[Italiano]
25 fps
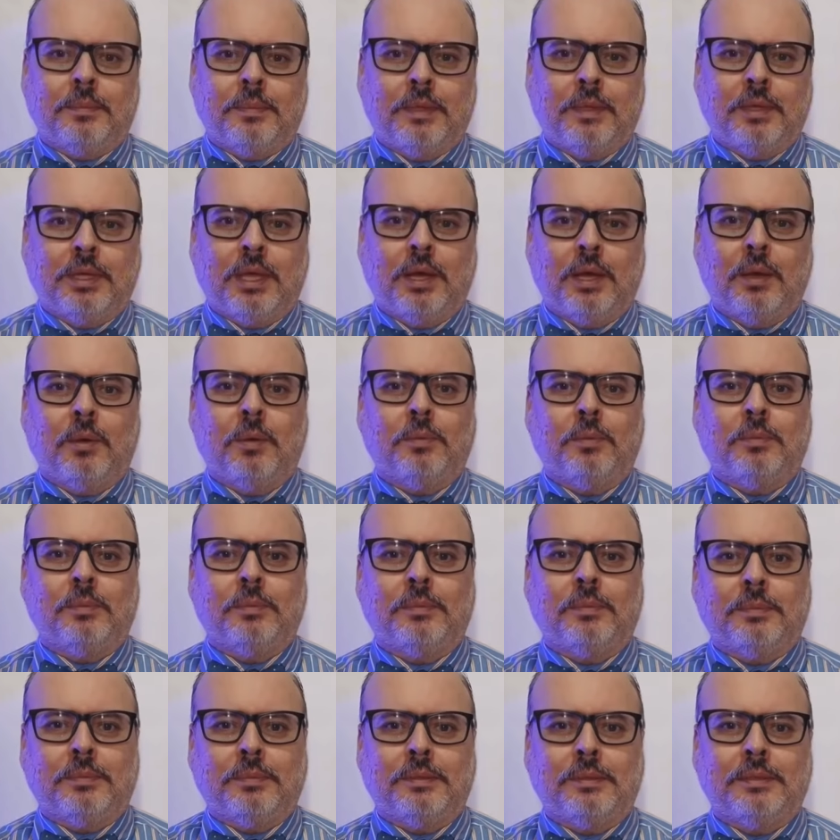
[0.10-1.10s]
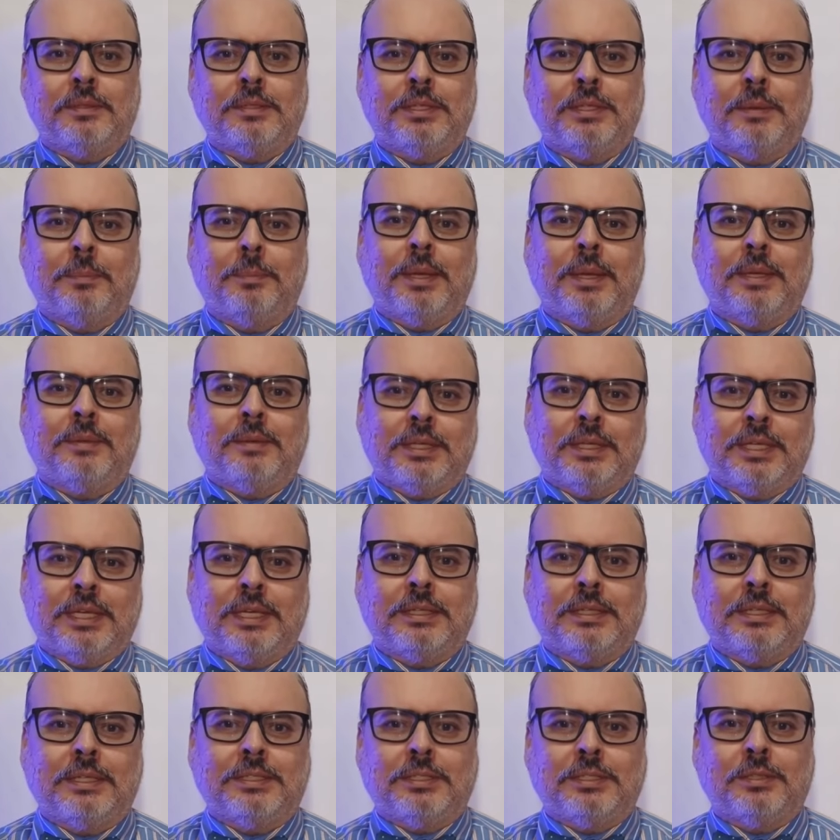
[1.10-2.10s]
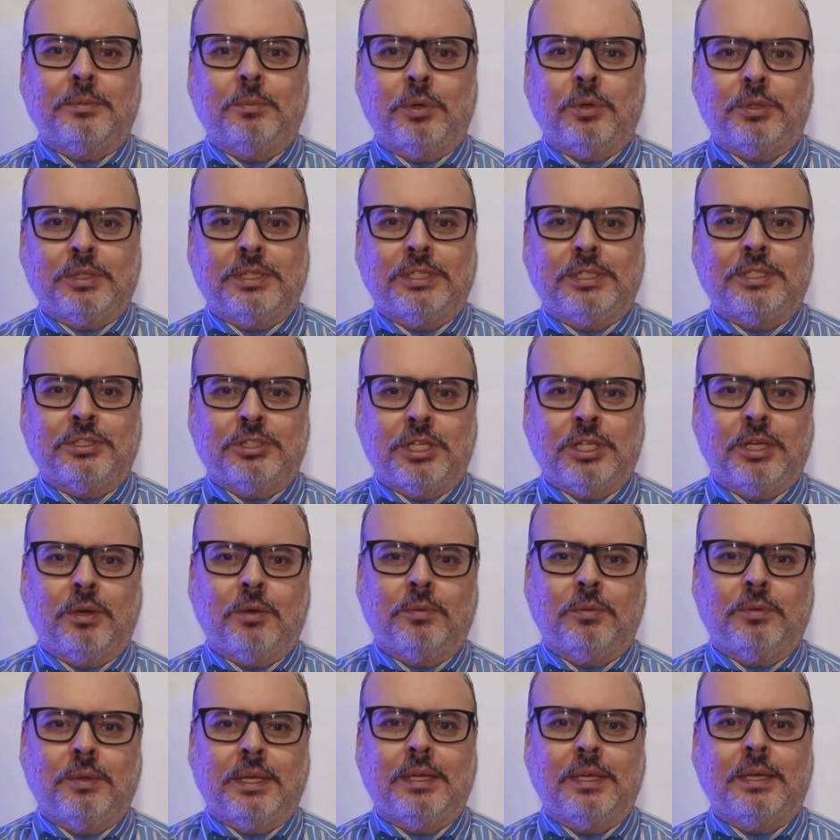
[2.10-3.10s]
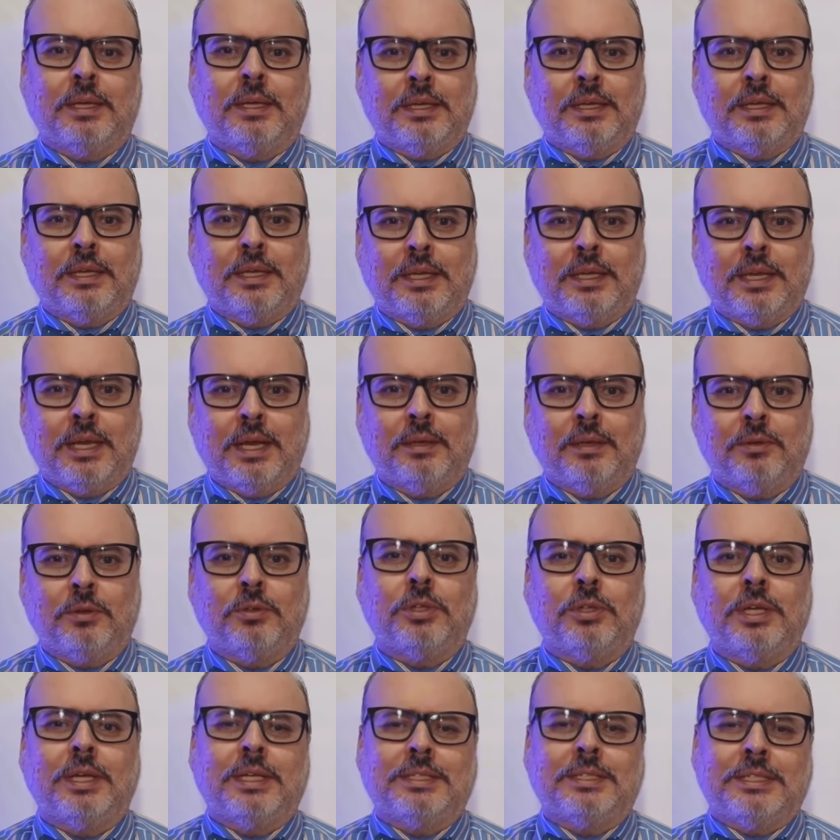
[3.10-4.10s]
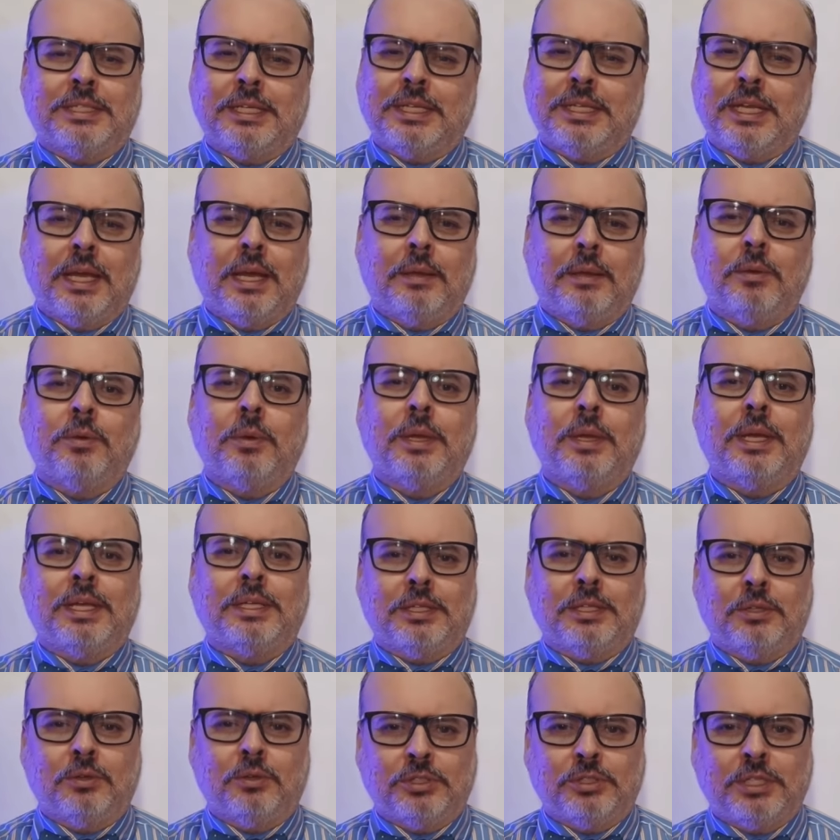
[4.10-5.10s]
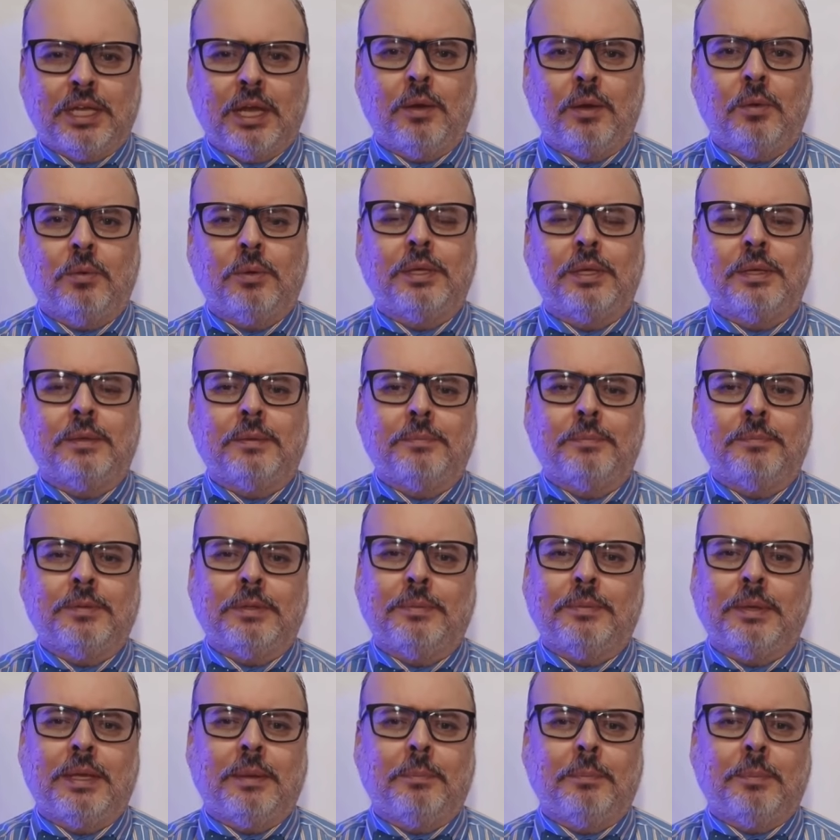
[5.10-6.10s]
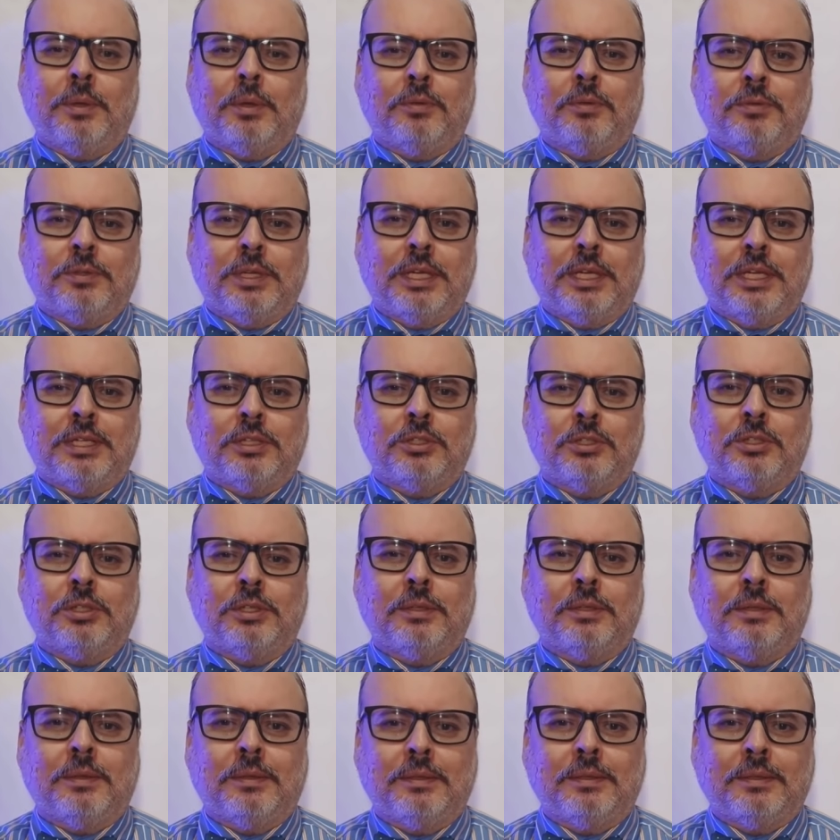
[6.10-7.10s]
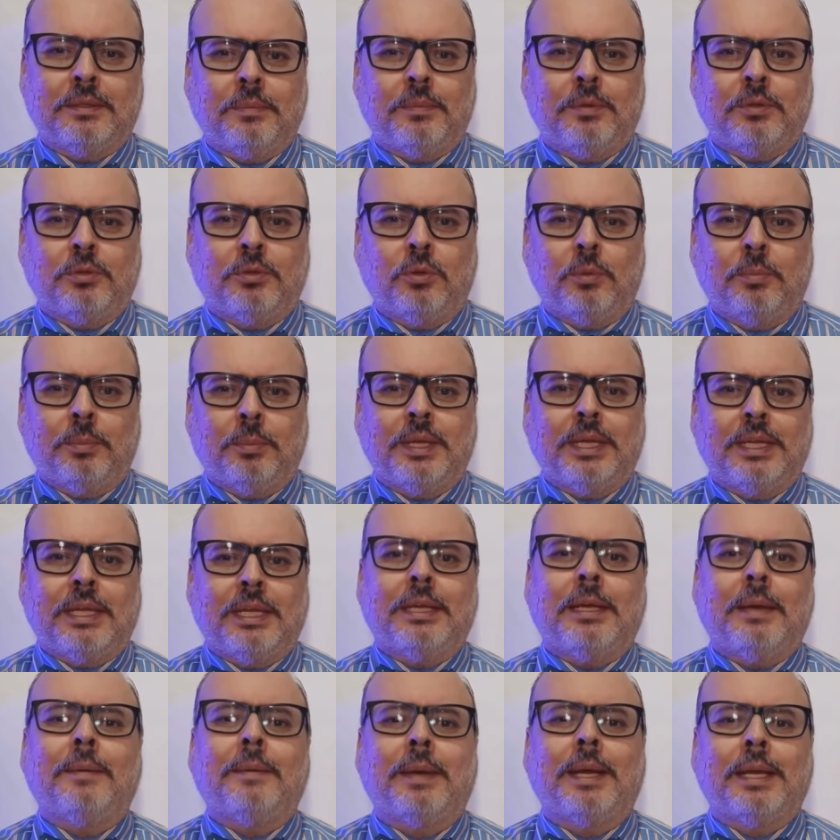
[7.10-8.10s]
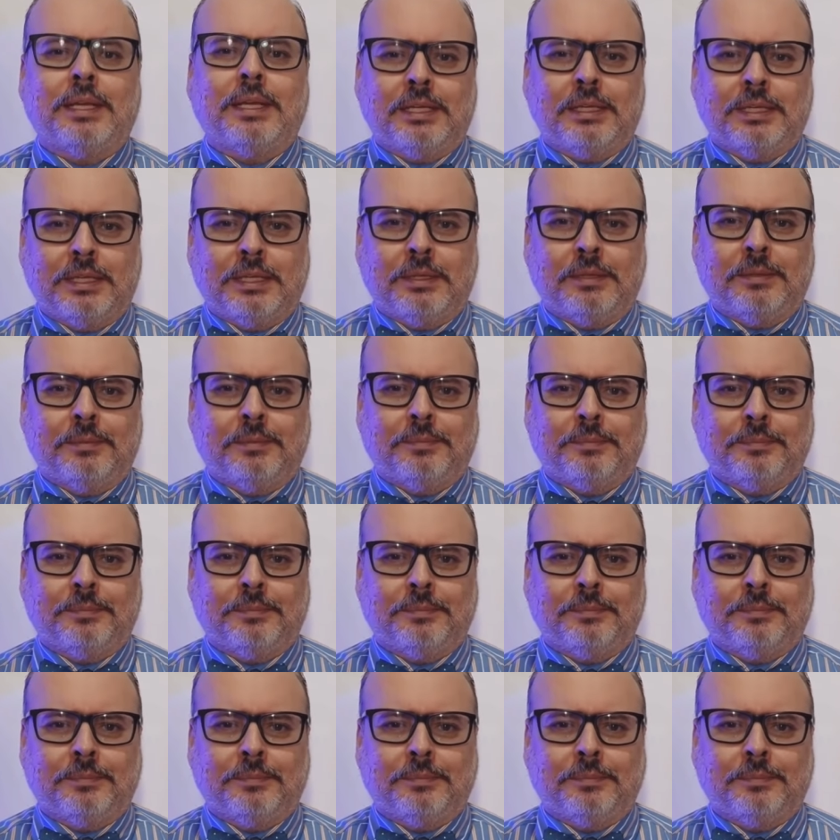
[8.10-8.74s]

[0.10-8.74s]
Ciao, sapevi che i testimoni di Geova hanno già insegnato che i dinosauri vivrebbero felici sul pianeta Venere?